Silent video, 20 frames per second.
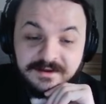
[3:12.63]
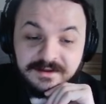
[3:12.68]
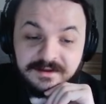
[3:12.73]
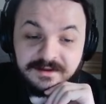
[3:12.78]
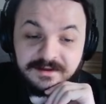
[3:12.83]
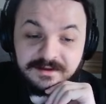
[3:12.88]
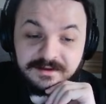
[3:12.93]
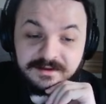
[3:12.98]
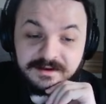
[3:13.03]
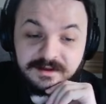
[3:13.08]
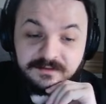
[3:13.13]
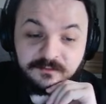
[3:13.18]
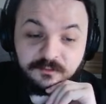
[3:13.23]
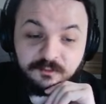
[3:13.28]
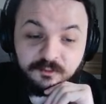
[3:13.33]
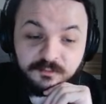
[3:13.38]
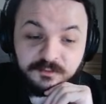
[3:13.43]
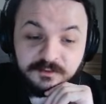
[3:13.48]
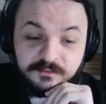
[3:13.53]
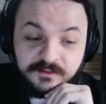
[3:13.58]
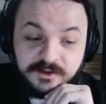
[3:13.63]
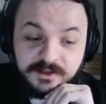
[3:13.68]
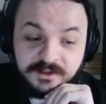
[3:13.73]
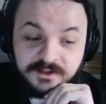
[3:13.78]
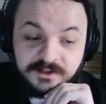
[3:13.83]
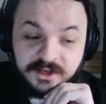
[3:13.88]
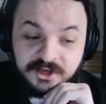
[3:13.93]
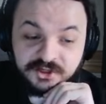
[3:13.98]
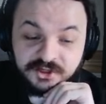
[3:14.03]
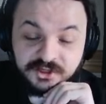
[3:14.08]
разумного и
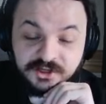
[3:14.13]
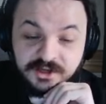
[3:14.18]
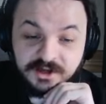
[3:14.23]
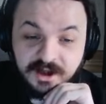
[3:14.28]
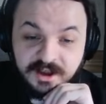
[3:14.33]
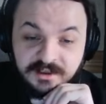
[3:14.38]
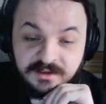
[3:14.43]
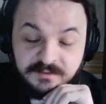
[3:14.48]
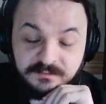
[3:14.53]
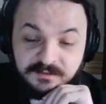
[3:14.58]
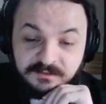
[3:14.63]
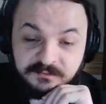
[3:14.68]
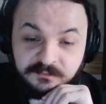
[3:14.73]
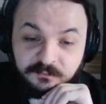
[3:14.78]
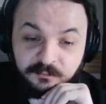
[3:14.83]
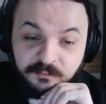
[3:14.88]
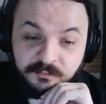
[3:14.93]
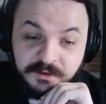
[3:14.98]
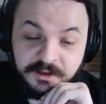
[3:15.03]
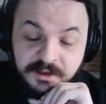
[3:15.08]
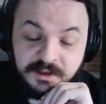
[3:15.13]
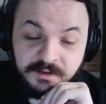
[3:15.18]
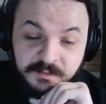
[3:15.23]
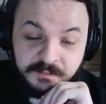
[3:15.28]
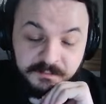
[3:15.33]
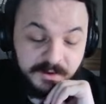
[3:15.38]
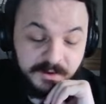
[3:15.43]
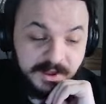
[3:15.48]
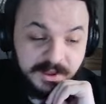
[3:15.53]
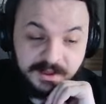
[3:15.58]
даже грани безумия. И
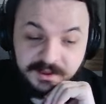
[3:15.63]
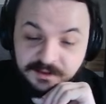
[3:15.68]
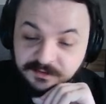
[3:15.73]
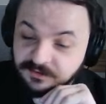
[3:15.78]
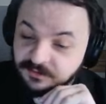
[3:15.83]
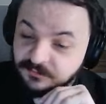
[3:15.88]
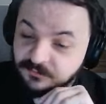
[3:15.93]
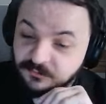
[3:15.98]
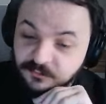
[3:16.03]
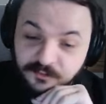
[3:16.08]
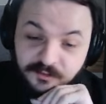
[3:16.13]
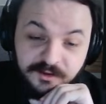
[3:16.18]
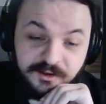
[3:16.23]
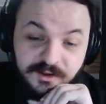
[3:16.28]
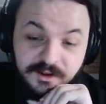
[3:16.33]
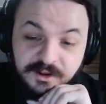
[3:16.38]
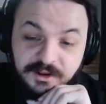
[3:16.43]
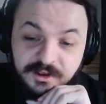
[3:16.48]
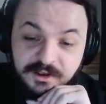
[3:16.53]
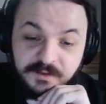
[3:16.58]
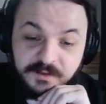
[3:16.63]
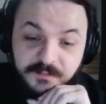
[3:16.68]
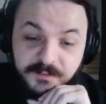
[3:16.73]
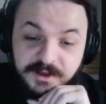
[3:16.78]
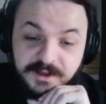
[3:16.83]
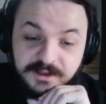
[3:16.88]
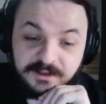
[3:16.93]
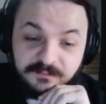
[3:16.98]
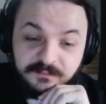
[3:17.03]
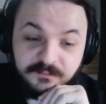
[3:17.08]
поэтому, и
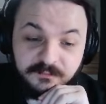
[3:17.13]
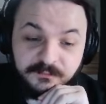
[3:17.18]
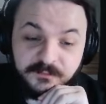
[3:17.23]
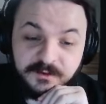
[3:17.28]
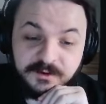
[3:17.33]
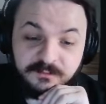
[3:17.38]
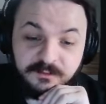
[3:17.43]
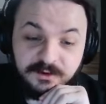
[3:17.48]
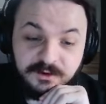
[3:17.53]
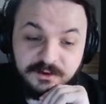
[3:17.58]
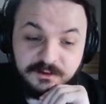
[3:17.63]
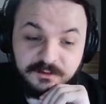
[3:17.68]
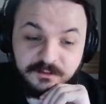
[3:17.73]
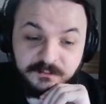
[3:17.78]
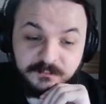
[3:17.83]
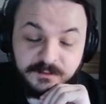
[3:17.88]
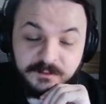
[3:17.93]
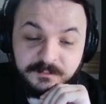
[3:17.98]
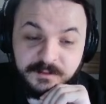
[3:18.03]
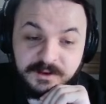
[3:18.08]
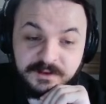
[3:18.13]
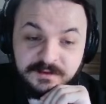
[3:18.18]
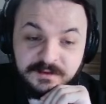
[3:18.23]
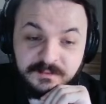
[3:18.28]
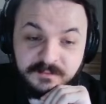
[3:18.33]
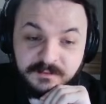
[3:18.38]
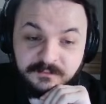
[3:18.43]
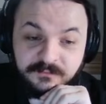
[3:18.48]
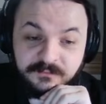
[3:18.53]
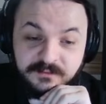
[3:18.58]
поэтому формулировки по
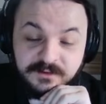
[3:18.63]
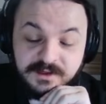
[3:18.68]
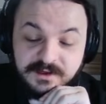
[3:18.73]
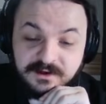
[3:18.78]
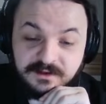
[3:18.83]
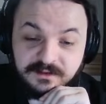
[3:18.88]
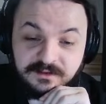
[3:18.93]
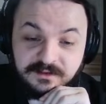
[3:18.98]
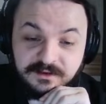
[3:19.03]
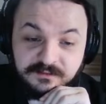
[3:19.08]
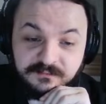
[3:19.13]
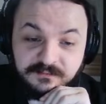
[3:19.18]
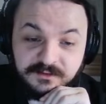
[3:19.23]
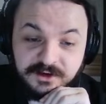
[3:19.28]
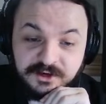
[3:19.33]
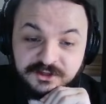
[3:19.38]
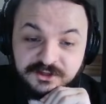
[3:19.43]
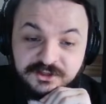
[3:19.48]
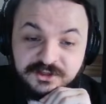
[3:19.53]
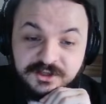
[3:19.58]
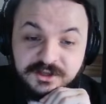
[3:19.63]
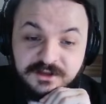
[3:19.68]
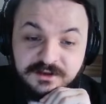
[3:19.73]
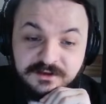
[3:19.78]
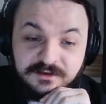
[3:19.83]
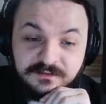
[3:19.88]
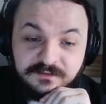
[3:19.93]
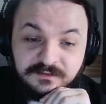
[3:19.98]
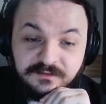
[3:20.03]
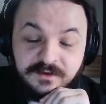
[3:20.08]
типу «выродок»,
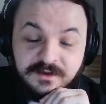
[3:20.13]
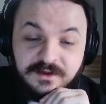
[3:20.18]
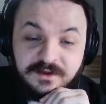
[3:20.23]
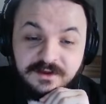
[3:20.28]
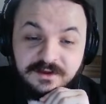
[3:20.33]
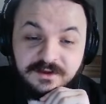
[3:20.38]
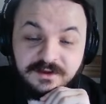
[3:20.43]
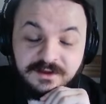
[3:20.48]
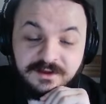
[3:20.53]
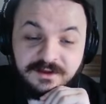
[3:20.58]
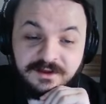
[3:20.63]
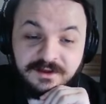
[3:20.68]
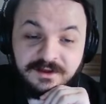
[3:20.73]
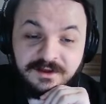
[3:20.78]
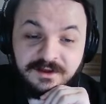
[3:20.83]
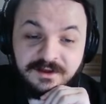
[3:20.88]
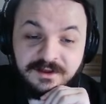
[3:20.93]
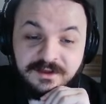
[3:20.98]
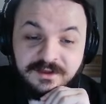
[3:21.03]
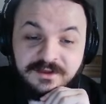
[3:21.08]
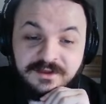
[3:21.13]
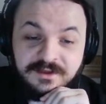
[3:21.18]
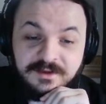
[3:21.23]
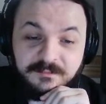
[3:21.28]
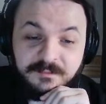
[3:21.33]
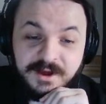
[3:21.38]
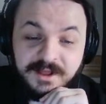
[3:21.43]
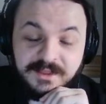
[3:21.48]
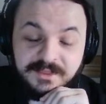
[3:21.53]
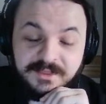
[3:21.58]
«вырожденец», э,
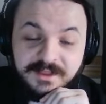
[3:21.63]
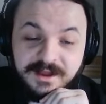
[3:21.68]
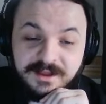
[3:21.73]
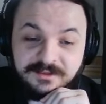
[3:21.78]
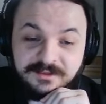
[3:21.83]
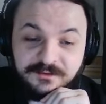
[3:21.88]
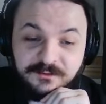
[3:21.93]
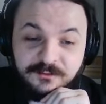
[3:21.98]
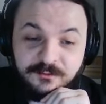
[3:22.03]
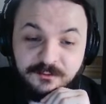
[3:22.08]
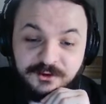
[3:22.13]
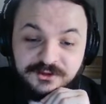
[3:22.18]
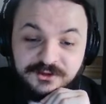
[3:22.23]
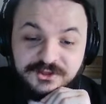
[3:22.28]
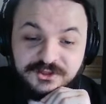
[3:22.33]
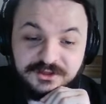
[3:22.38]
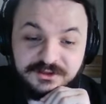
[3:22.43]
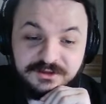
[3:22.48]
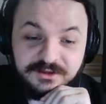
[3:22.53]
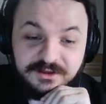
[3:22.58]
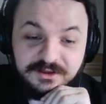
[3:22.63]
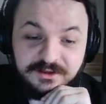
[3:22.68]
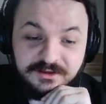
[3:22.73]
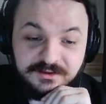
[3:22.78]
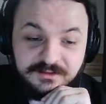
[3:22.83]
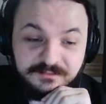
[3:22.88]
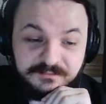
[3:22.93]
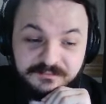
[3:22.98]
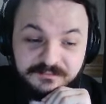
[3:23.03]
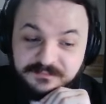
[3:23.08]
«ебанат»,
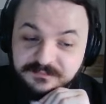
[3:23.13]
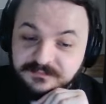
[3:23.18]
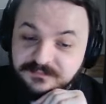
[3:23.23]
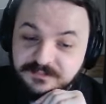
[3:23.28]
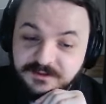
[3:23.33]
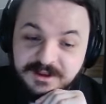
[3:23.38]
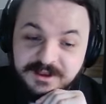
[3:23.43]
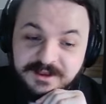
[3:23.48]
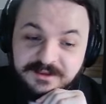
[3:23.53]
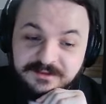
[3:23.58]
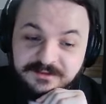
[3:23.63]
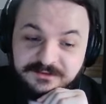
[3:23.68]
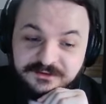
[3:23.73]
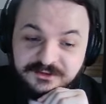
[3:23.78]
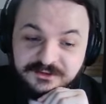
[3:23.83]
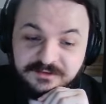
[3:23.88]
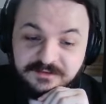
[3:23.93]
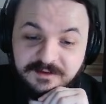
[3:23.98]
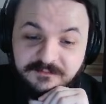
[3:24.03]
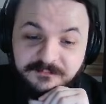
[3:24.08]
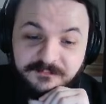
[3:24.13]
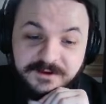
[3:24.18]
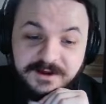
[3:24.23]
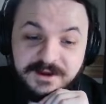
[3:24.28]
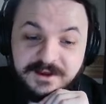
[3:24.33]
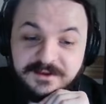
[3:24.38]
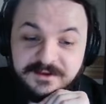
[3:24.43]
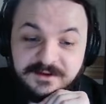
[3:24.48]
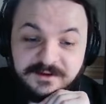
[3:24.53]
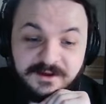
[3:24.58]
«конченый», блядь,
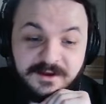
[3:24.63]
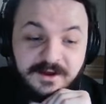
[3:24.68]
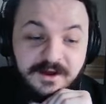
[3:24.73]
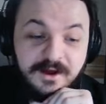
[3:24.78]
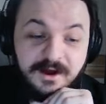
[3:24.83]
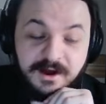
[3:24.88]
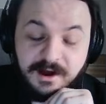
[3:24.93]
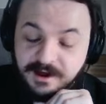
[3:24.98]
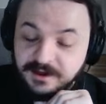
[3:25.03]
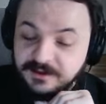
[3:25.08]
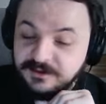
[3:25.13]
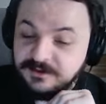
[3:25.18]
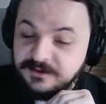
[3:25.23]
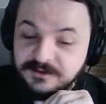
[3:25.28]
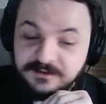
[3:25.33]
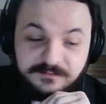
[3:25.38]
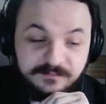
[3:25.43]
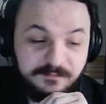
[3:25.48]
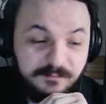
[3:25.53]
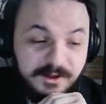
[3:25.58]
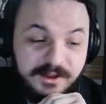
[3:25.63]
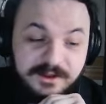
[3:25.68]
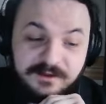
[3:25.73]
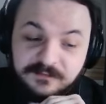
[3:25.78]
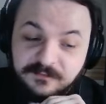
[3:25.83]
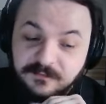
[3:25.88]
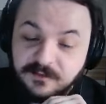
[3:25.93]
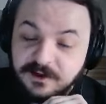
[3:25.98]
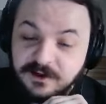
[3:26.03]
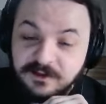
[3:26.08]
«шизофреник», они с моей
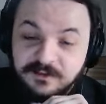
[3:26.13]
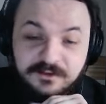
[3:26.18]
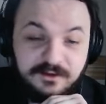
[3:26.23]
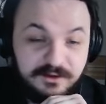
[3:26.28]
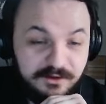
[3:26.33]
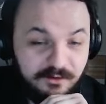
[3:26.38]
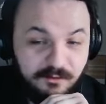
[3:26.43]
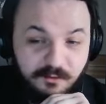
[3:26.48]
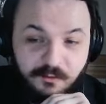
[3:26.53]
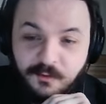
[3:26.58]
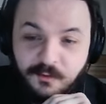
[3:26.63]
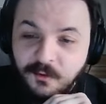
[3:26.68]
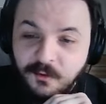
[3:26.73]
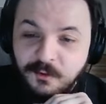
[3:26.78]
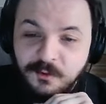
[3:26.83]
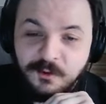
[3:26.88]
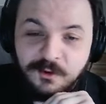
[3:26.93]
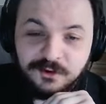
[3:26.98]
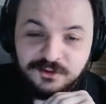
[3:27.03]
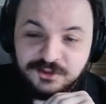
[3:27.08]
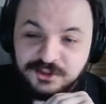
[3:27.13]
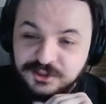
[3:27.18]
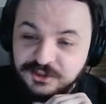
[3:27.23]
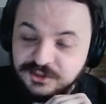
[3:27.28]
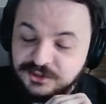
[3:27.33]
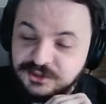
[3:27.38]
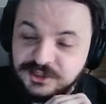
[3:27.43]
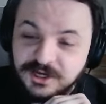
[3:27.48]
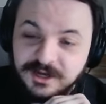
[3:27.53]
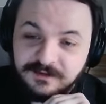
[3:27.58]
стороны
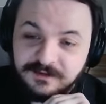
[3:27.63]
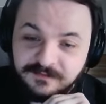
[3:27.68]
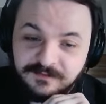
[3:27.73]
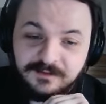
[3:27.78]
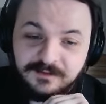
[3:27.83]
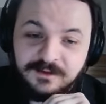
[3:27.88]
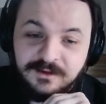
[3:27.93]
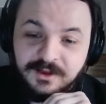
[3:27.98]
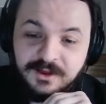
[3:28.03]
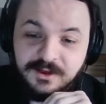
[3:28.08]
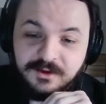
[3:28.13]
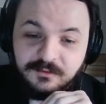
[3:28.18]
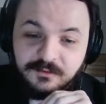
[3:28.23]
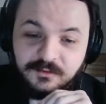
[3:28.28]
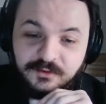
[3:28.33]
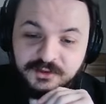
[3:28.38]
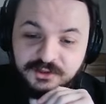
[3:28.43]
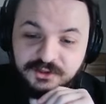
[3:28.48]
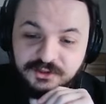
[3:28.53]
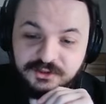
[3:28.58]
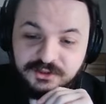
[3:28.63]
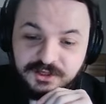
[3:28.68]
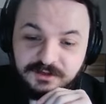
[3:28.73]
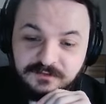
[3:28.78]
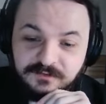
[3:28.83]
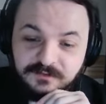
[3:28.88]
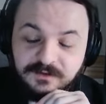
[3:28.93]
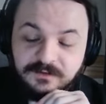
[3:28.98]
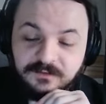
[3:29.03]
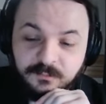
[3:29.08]
очень часто, очень
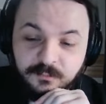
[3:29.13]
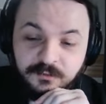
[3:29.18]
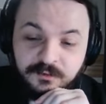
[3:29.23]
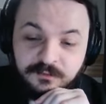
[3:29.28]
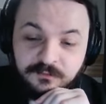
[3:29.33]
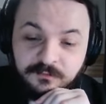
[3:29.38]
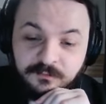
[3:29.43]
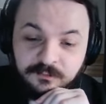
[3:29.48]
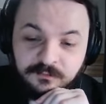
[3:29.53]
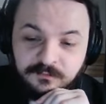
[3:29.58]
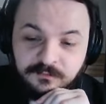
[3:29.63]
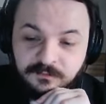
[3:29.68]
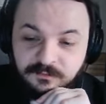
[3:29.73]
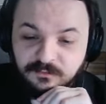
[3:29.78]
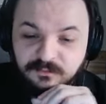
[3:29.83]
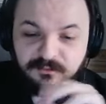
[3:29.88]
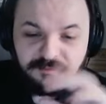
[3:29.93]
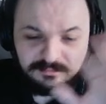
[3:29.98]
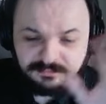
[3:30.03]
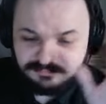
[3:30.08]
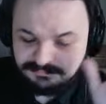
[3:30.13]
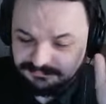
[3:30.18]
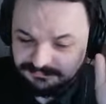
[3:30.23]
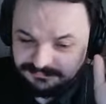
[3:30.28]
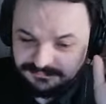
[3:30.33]
часто используются. Ну,